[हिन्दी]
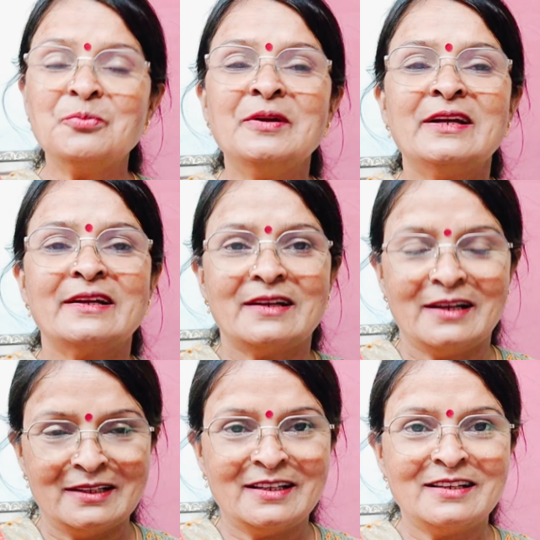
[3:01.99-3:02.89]
में
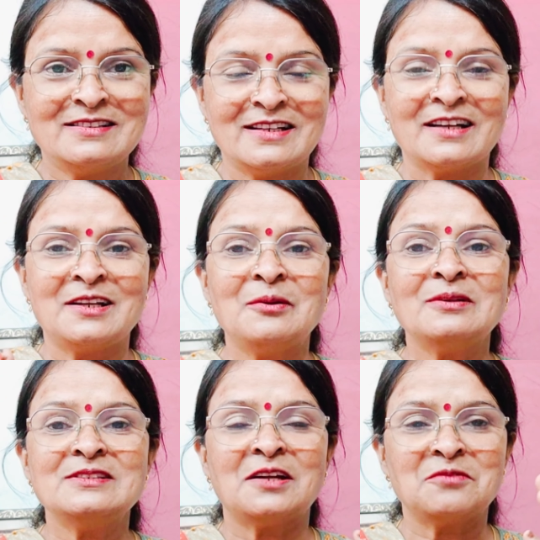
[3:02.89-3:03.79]
अंदर
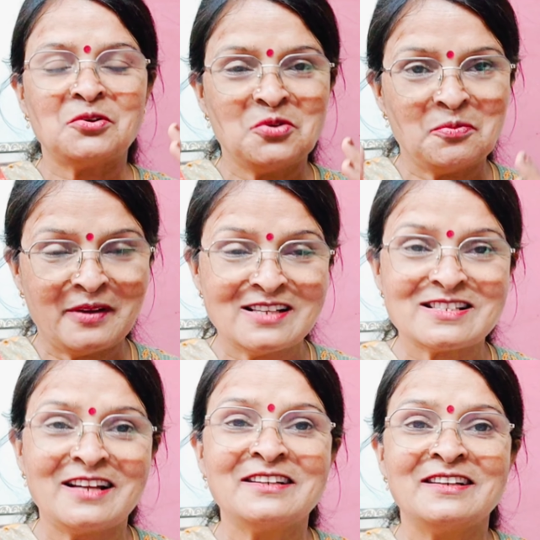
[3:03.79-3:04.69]
जाके जानवरों को
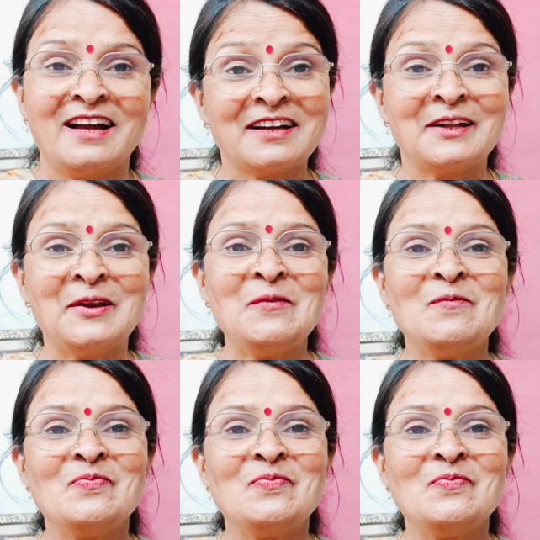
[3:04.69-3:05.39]
परेशान ना करें